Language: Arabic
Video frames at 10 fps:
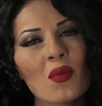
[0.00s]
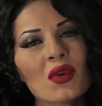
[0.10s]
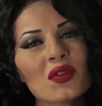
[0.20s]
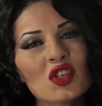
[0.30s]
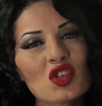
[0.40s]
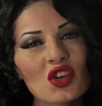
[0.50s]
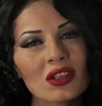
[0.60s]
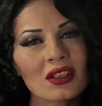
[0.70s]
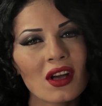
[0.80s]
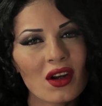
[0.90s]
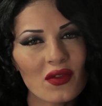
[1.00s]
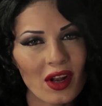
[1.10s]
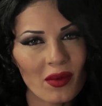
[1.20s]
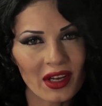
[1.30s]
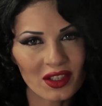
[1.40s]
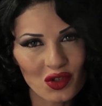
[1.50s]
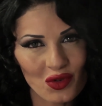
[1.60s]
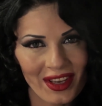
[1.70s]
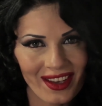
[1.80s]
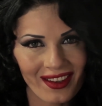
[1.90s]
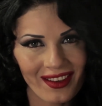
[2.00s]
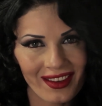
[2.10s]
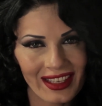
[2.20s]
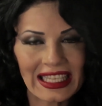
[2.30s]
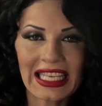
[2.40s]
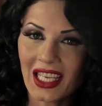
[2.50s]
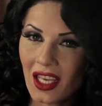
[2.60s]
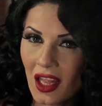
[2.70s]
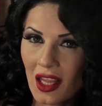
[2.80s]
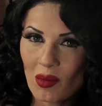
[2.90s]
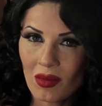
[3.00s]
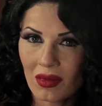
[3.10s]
مفيش نقعد نتعرف على بعض شويه نتكلم